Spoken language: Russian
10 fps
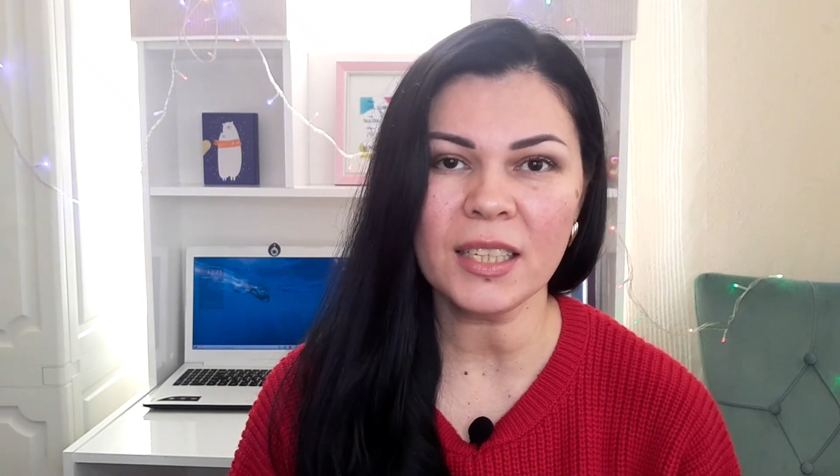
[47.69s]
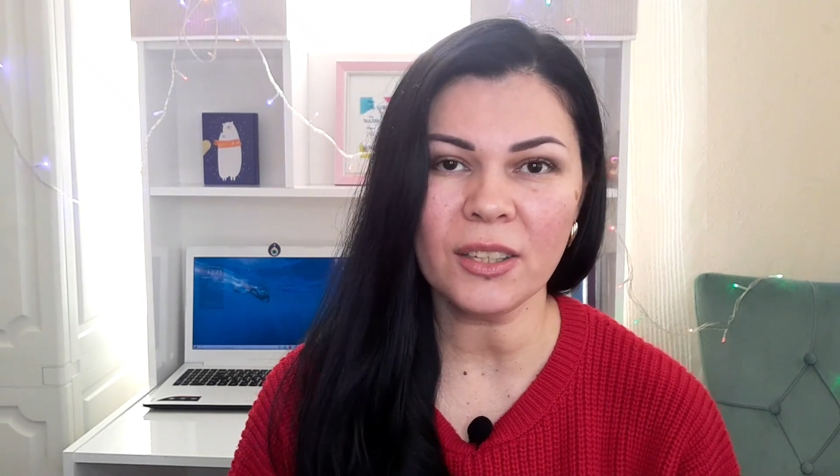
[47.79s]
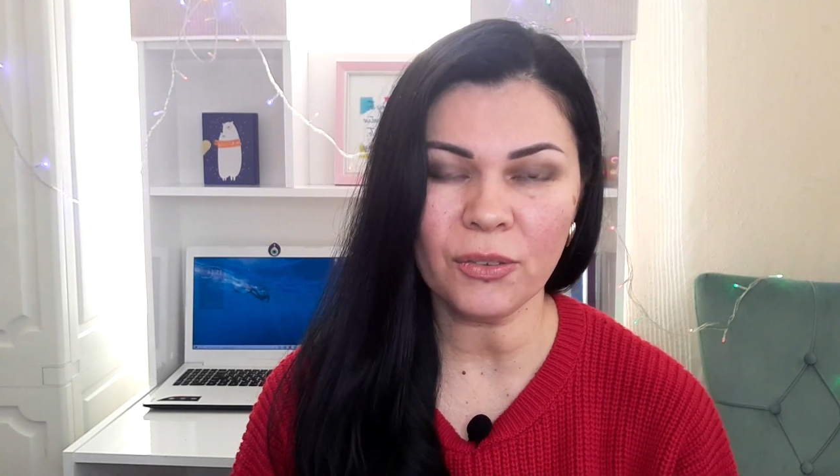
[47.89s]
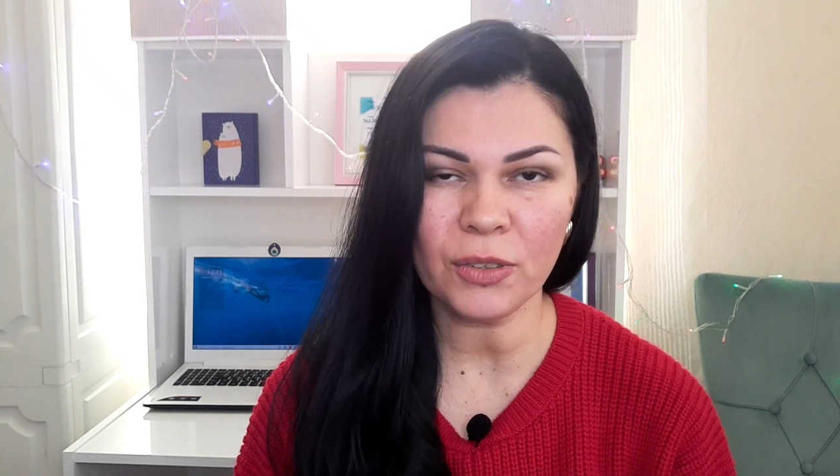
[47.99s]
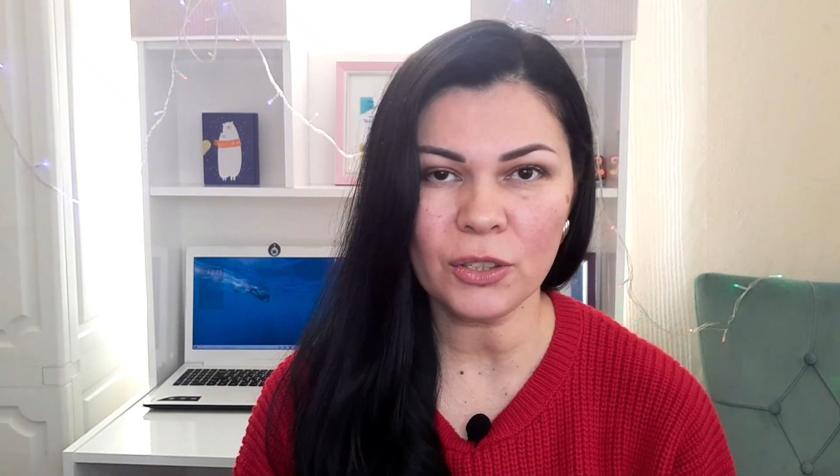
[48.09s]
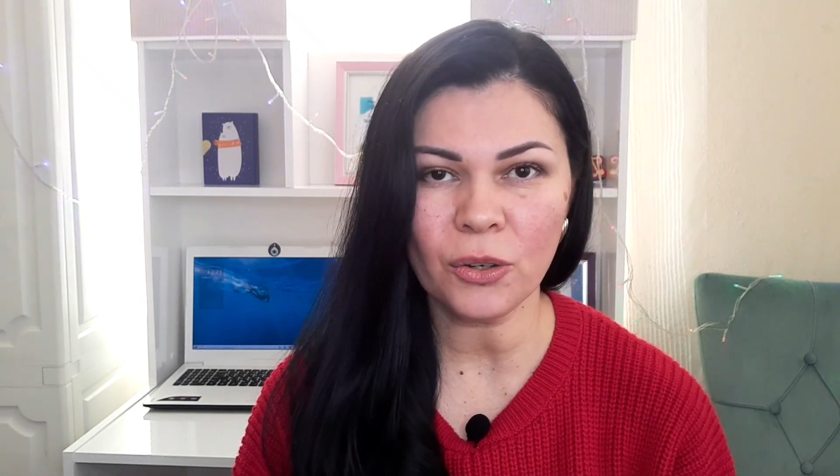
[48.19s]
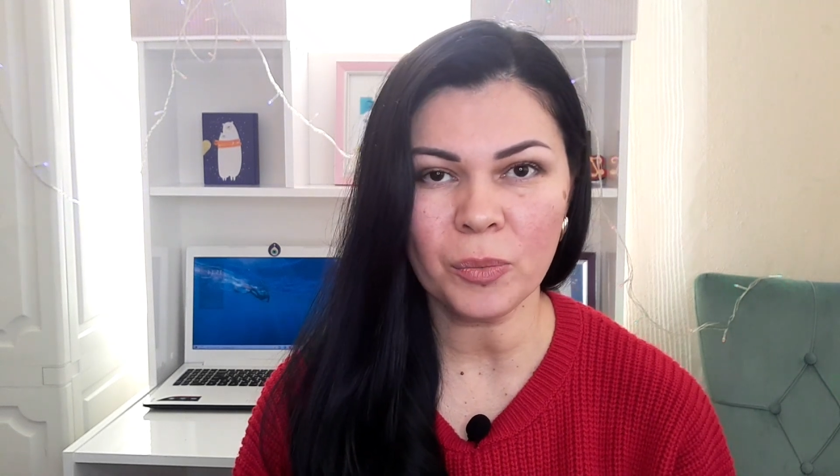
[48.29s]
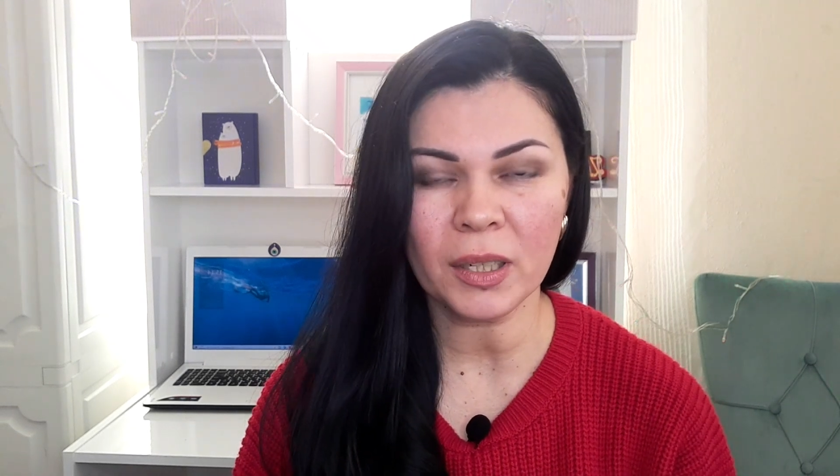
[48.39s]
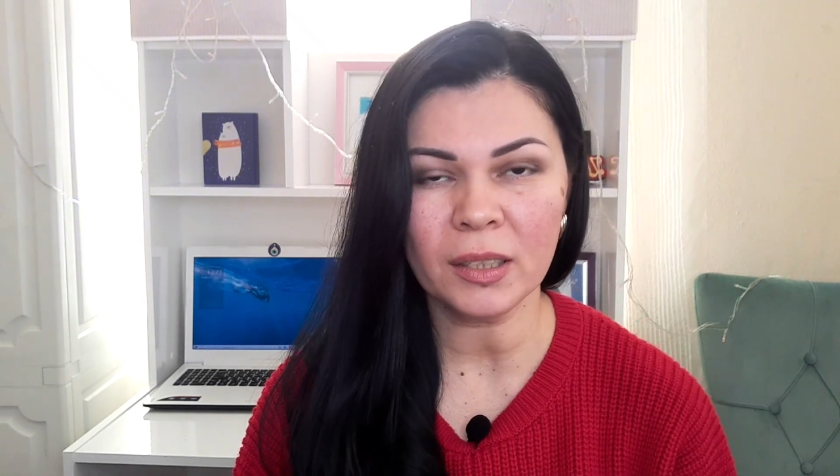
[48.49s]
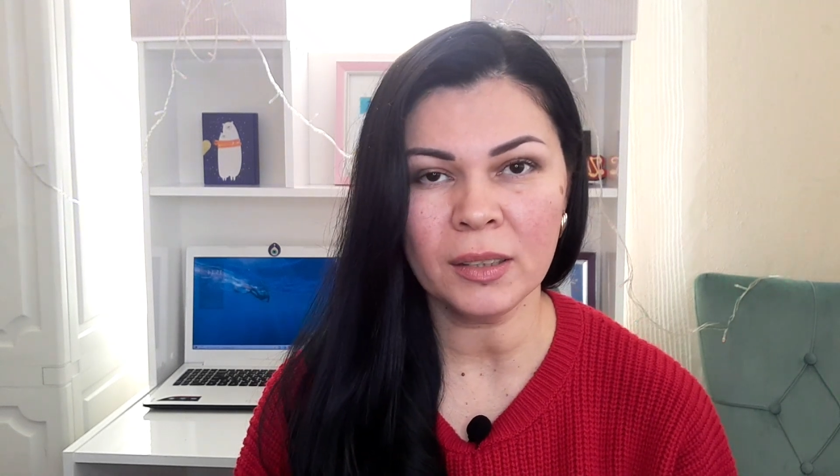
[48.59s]
этого
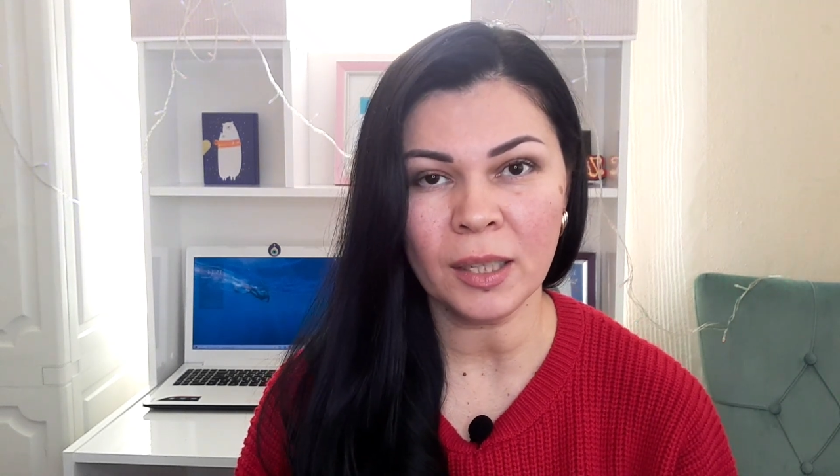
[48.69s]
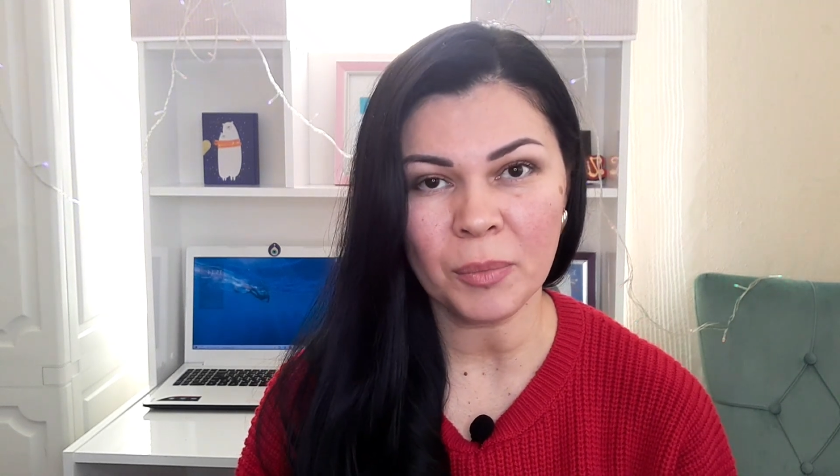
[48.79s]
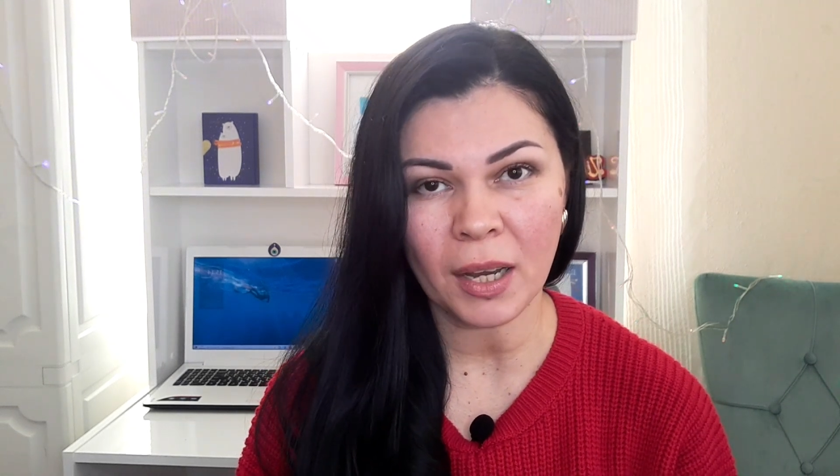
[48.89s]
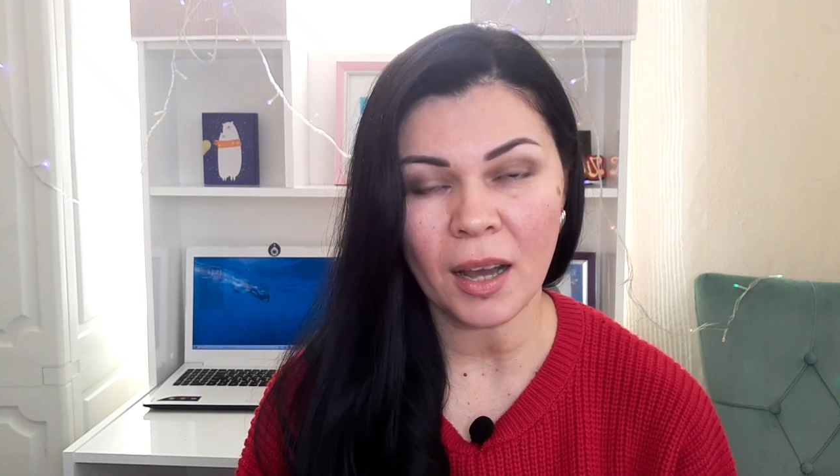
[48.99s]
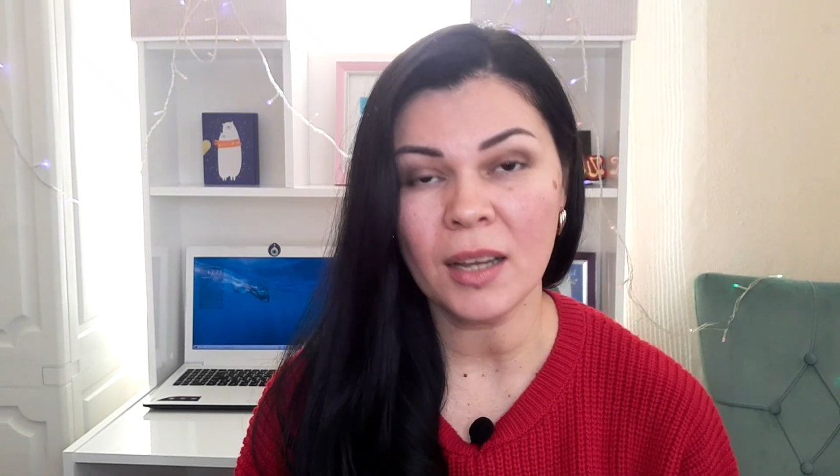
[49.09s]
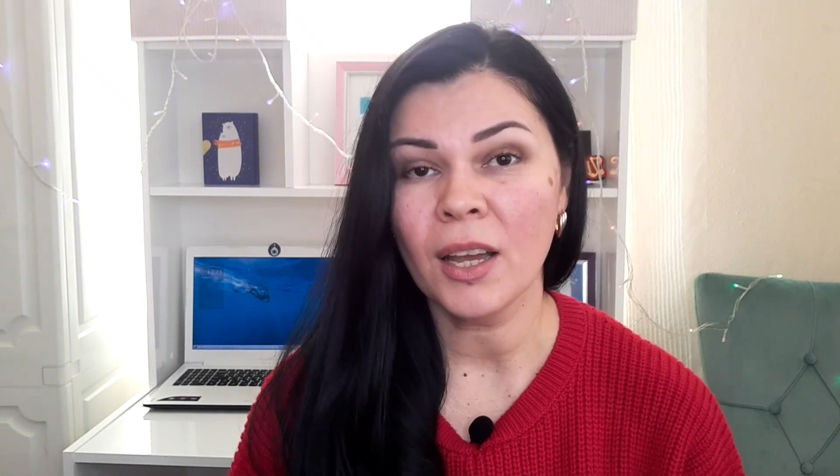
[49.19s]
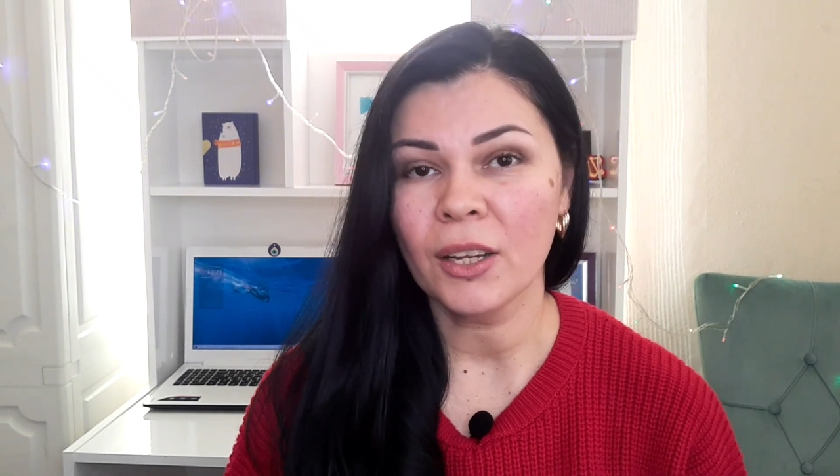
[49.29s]
видео МК,